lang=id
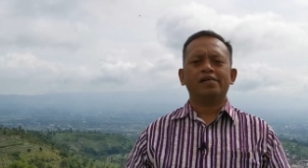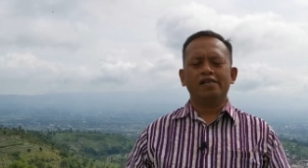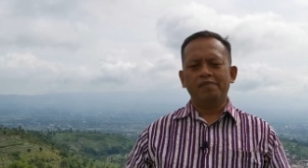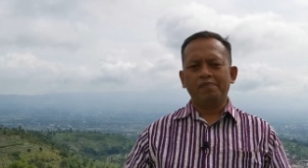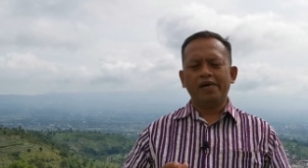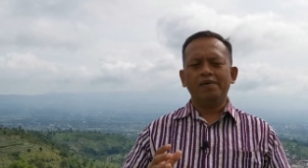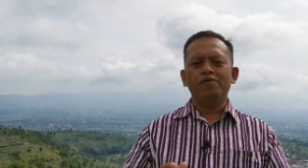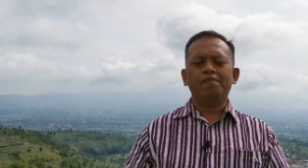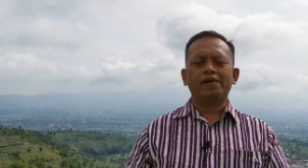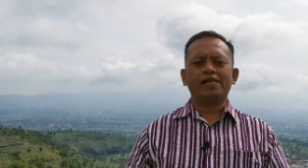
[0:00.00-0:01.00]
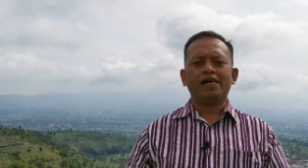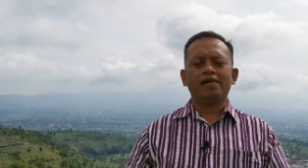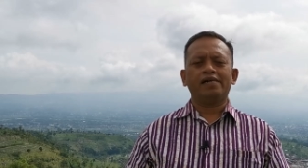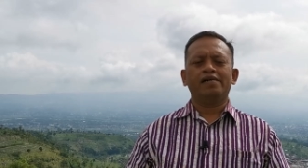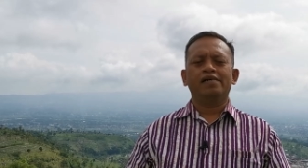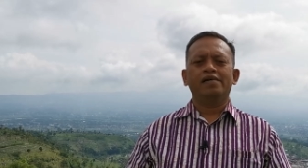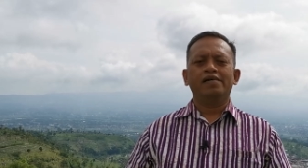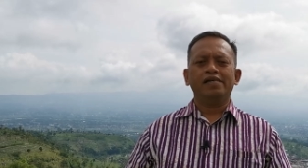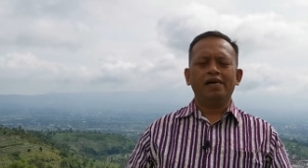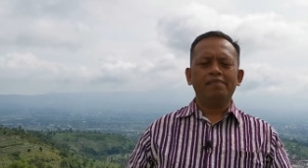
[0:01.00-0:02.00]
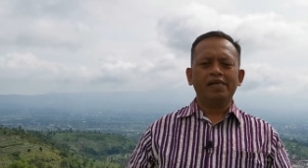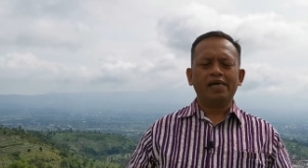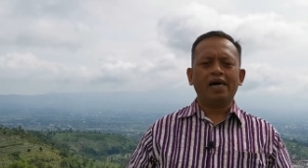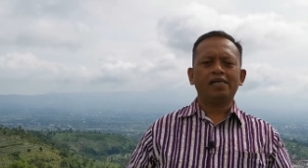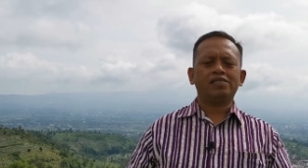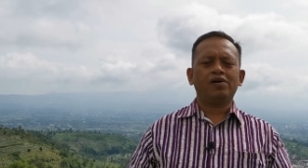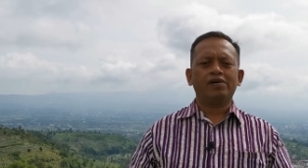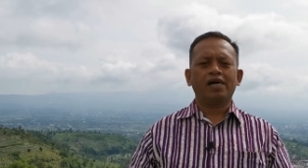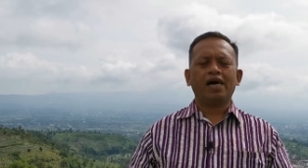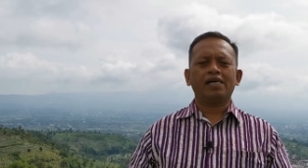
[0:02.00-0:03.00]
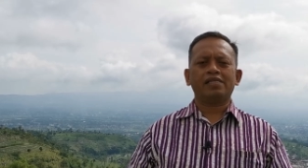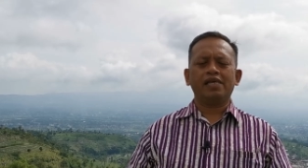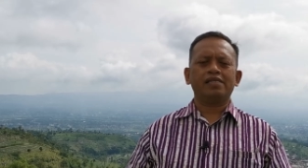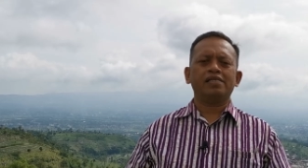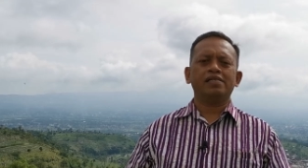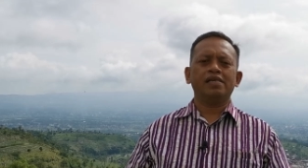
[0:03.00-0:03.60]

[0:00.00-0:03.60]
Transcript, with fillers: Kalau Bapak Ibu pernah ya mendengar seorang atlet